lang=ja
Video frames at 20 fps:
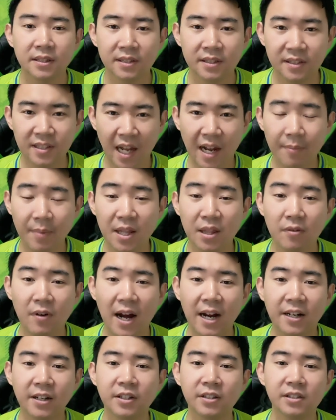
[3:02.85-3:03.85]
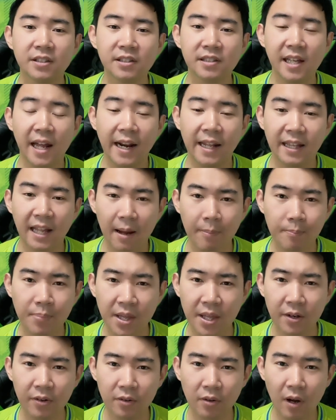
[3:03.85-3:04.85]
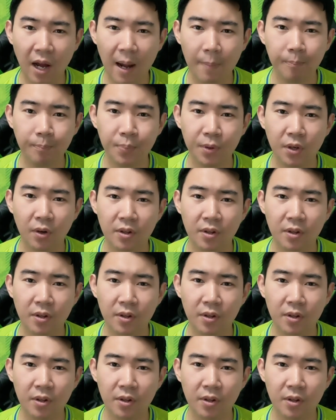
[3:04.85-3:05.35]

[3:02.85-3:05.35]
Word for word: さあ、まずは崩されたビルドアップ